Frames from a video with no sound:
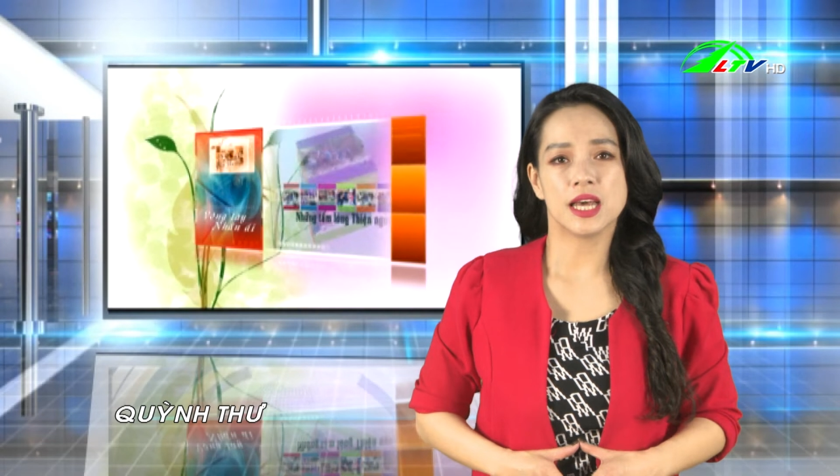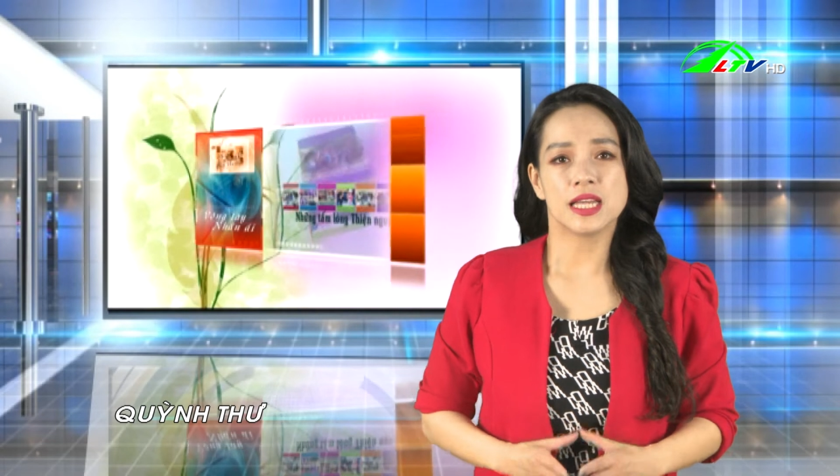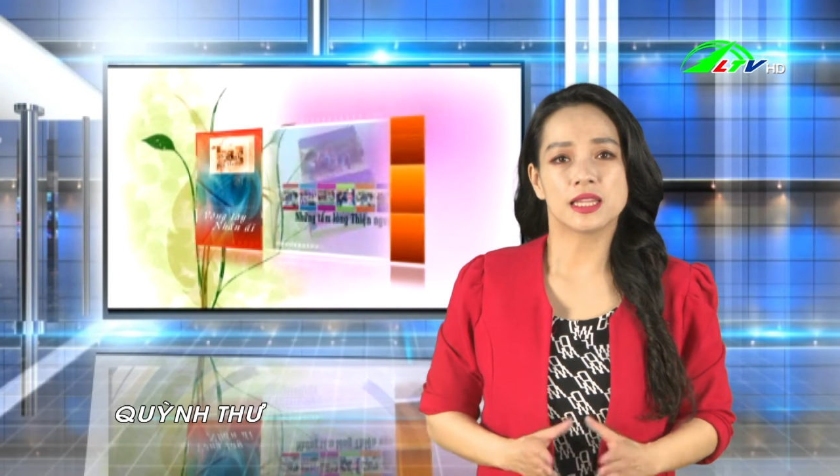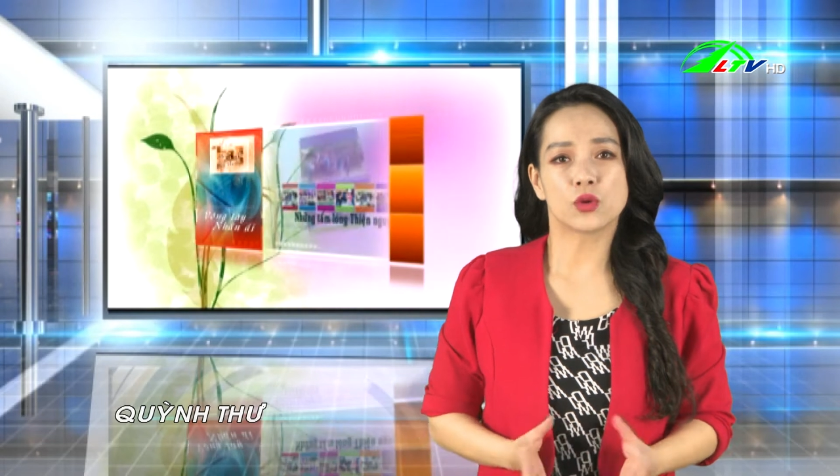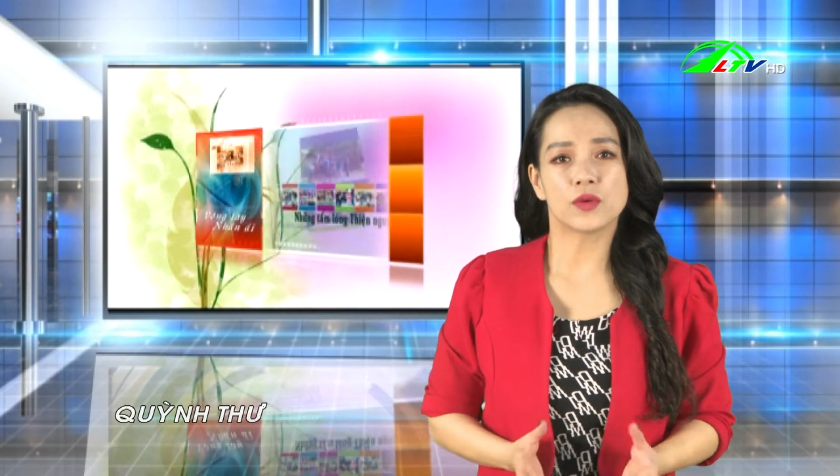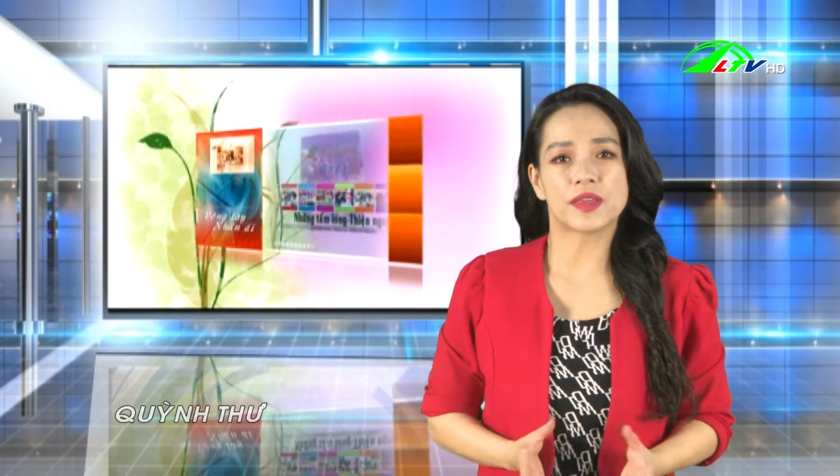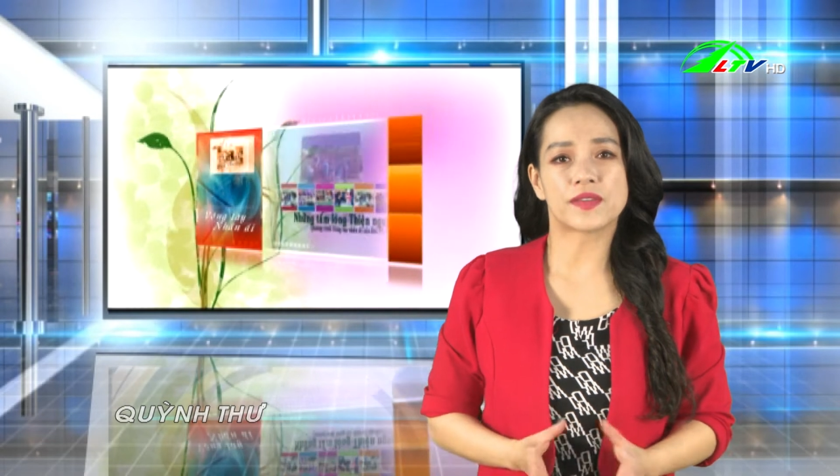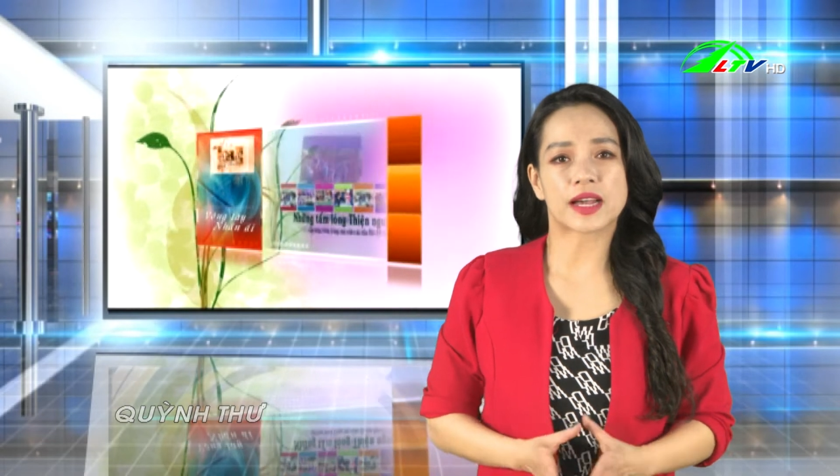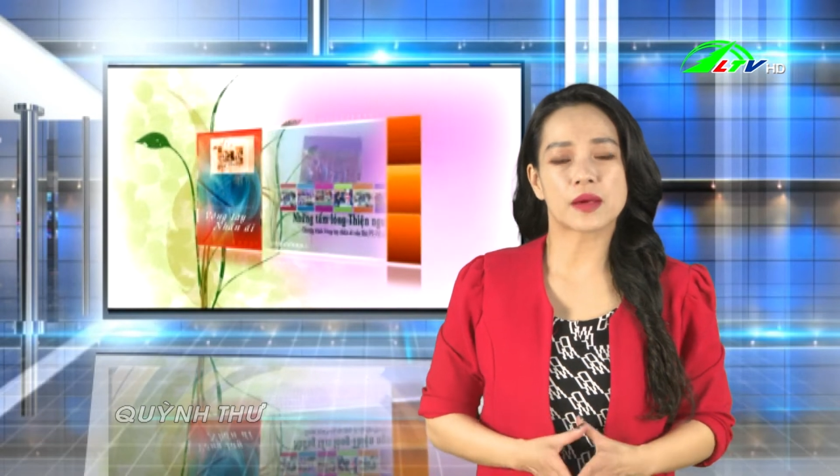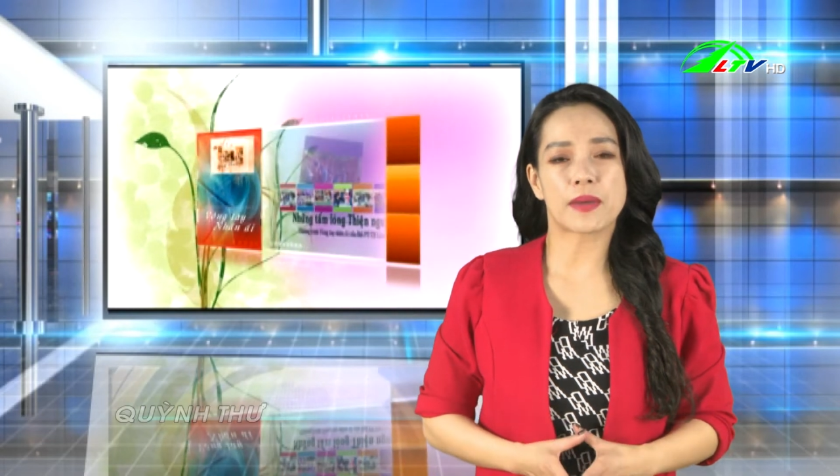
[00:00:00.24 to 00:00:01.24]
Thưa quý vị và
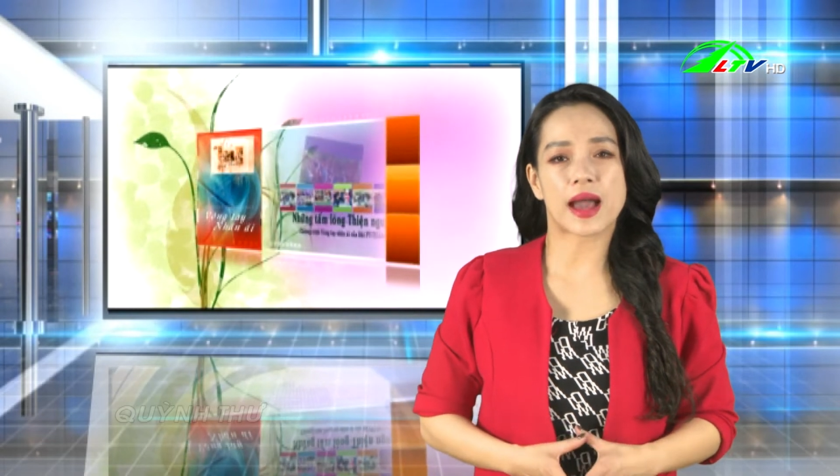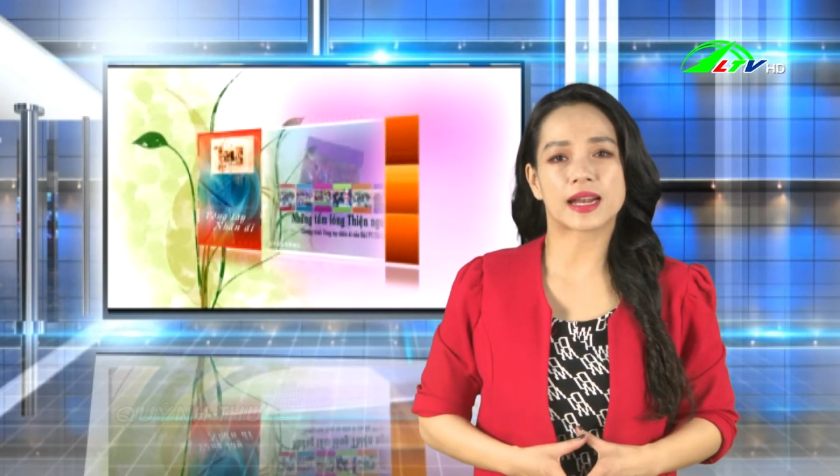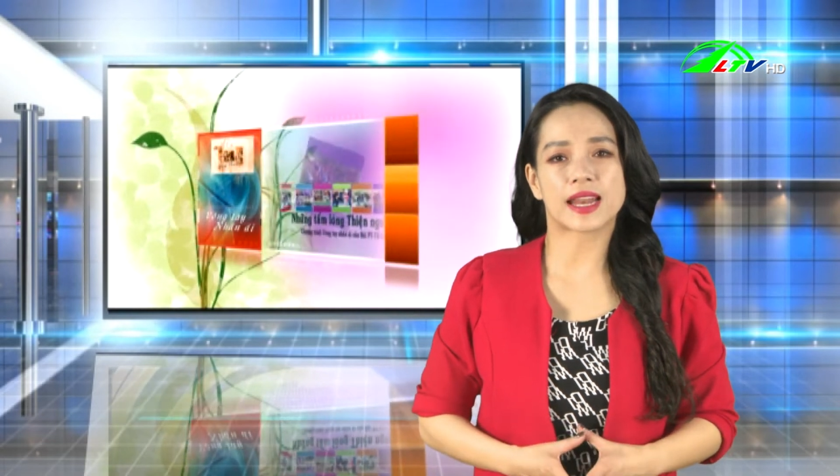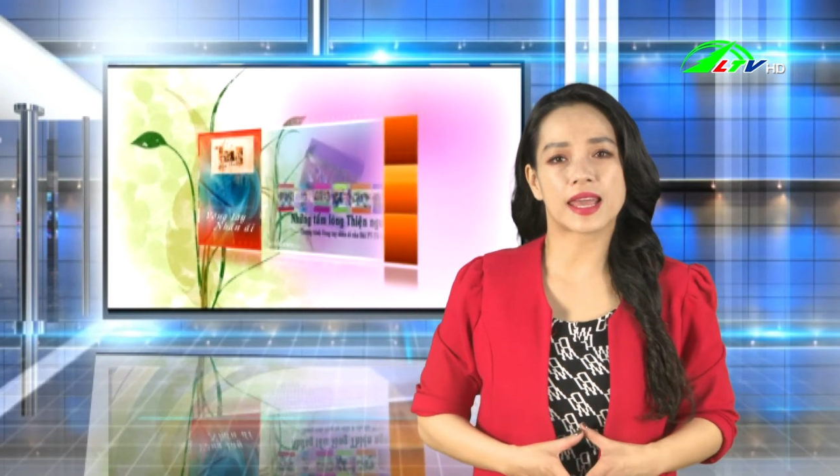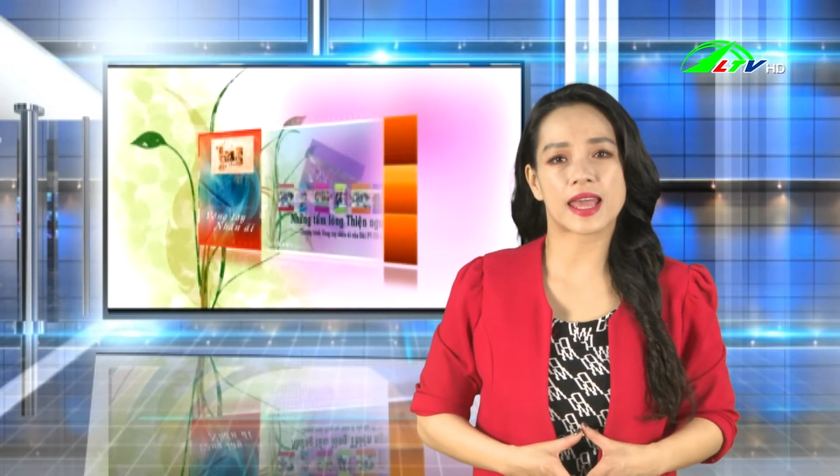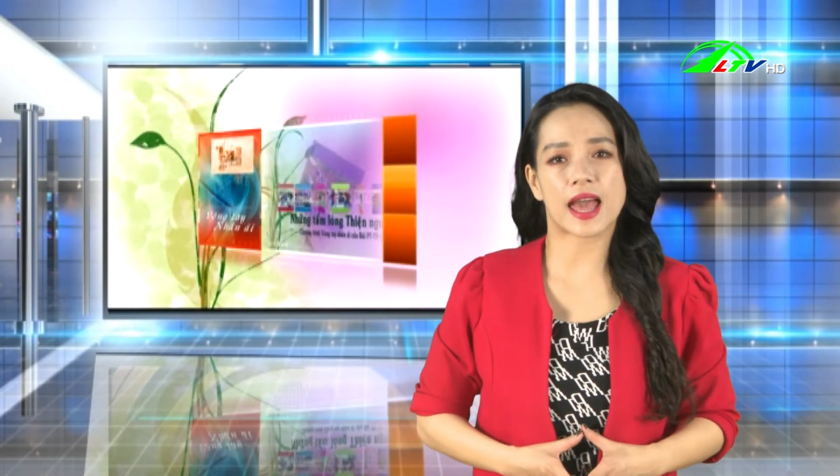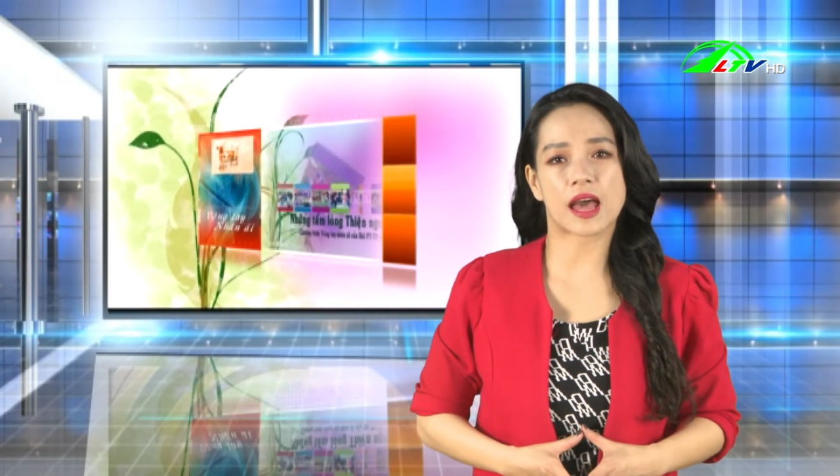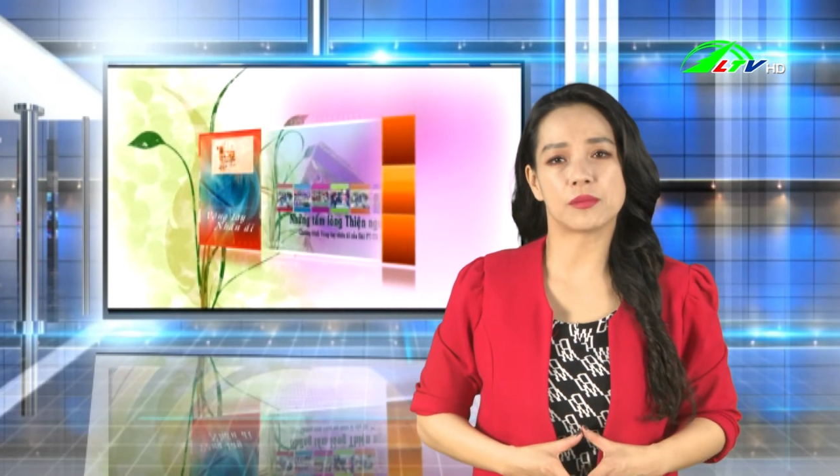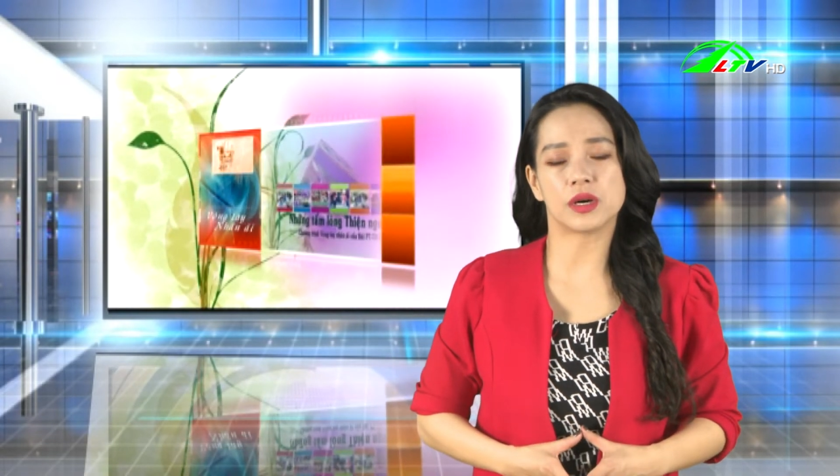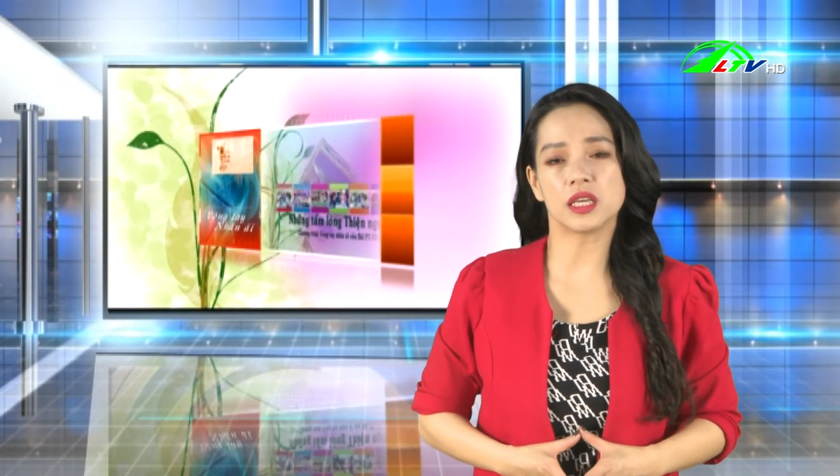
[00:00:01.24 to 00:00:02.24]
các bạn, Nai Hà
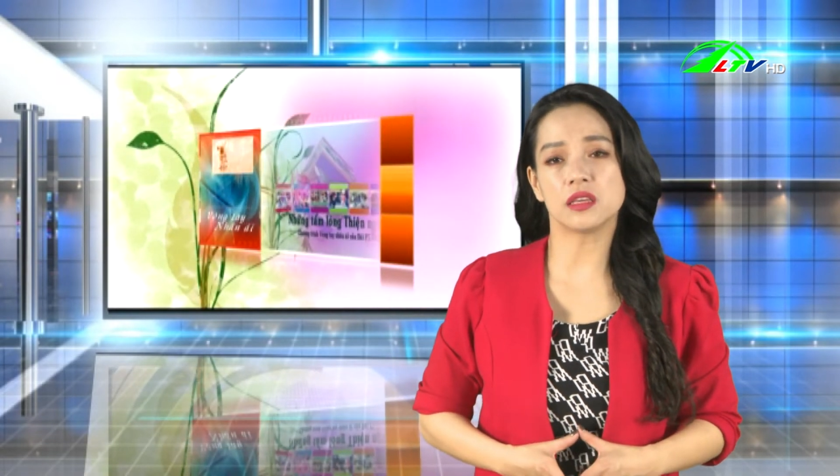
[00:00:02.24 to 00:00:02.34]
mới